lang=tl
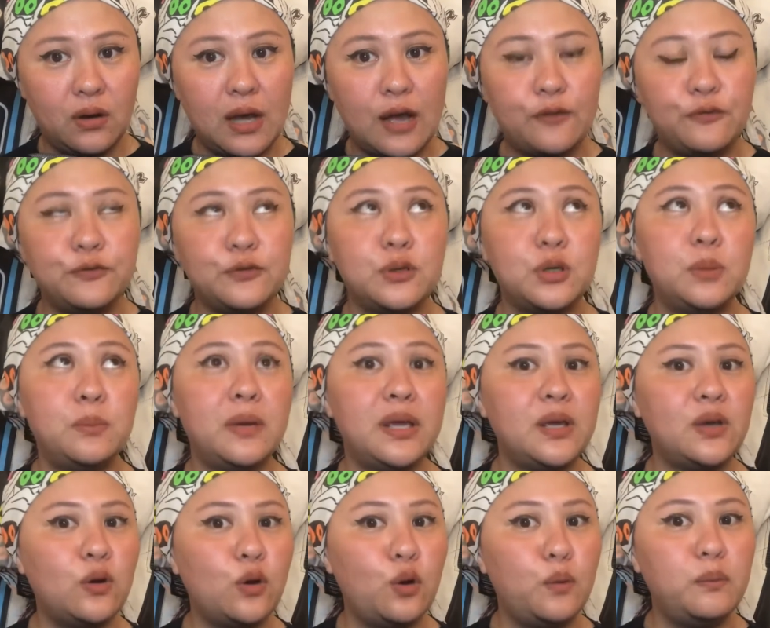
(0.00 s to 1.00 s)
After my
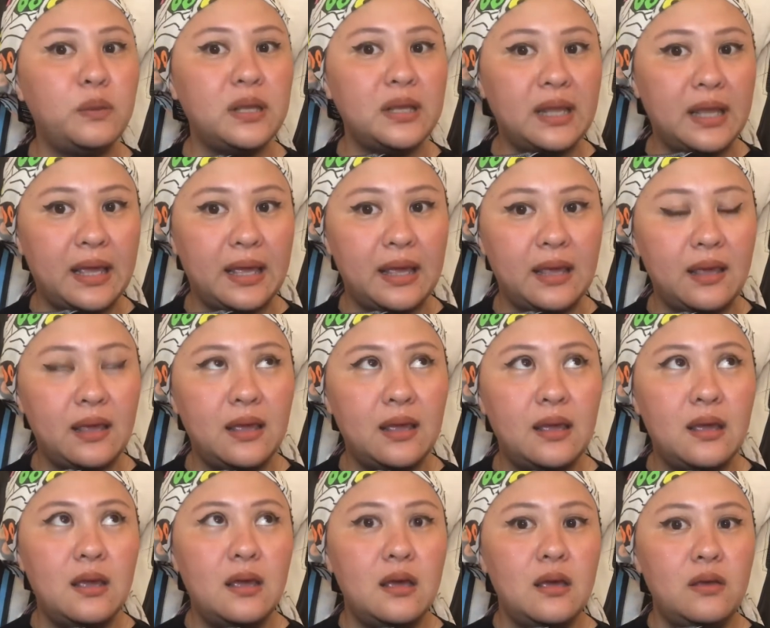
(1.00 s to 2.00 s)
komine,
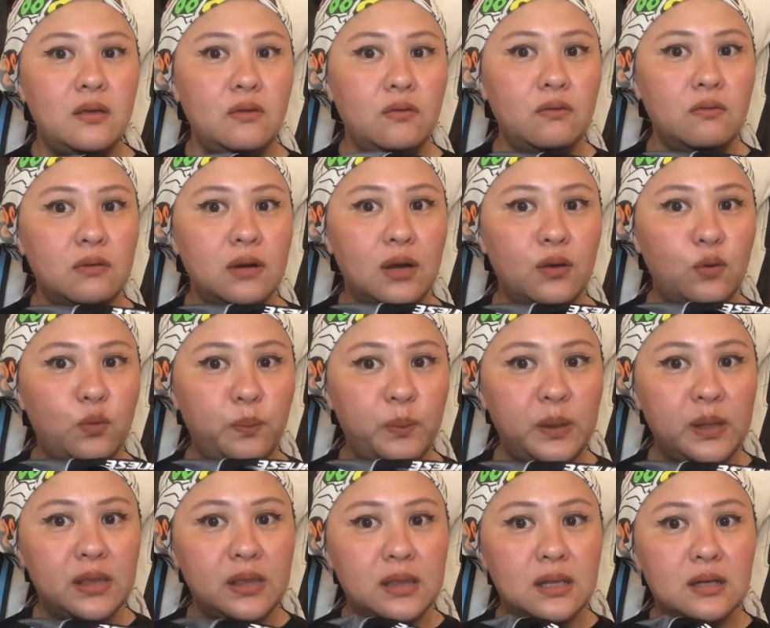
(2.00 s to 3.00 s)
yung
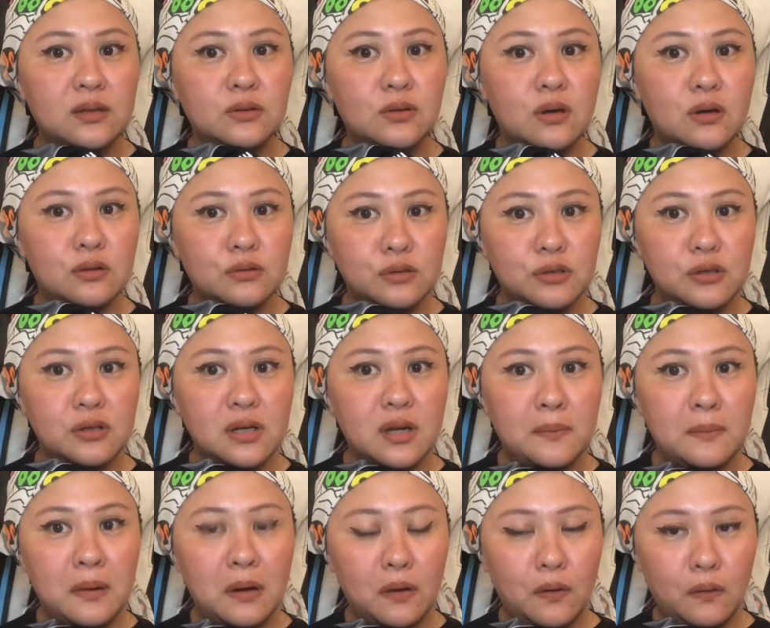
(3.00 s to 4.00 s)
nagupit ng doctor na
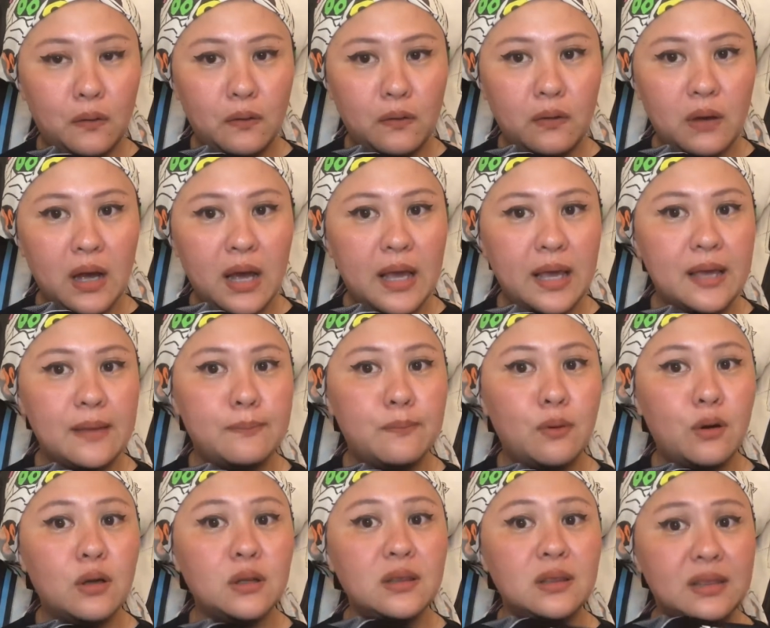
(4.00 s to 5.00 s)
maong, I
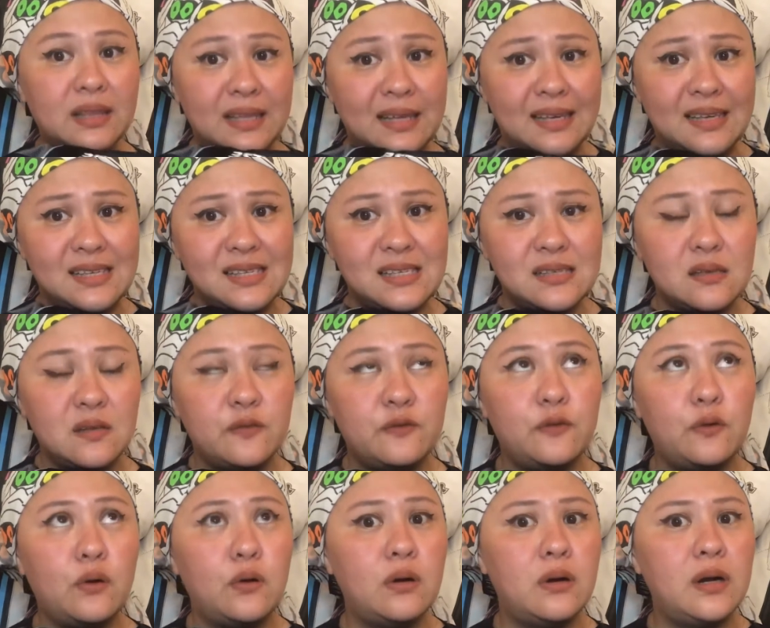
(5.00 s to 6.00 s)
bought this
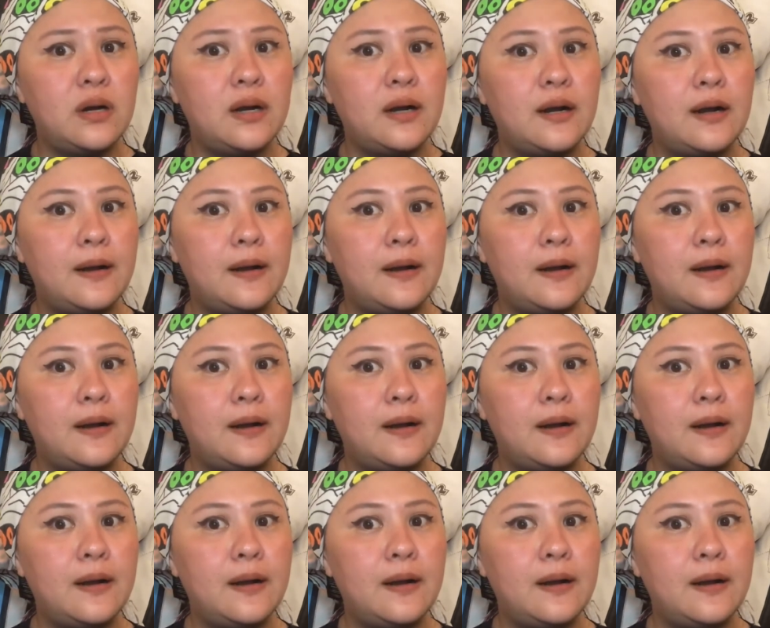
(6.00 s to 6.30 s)
for